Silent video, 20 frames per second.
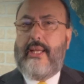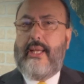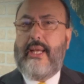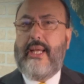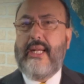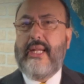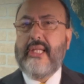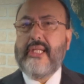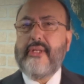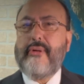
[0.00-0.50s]

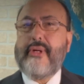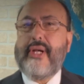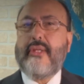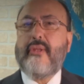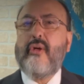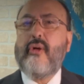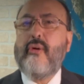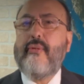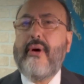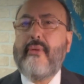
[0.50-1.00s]
En esta
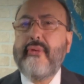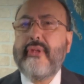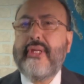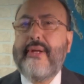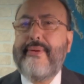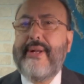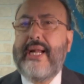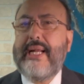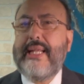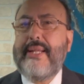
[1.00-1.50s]
ocasión no vamos a
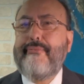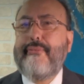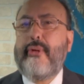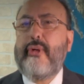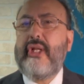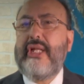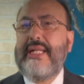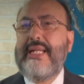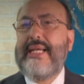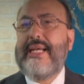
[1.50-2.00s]
hablar de
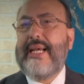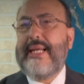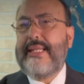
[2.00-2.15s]
política,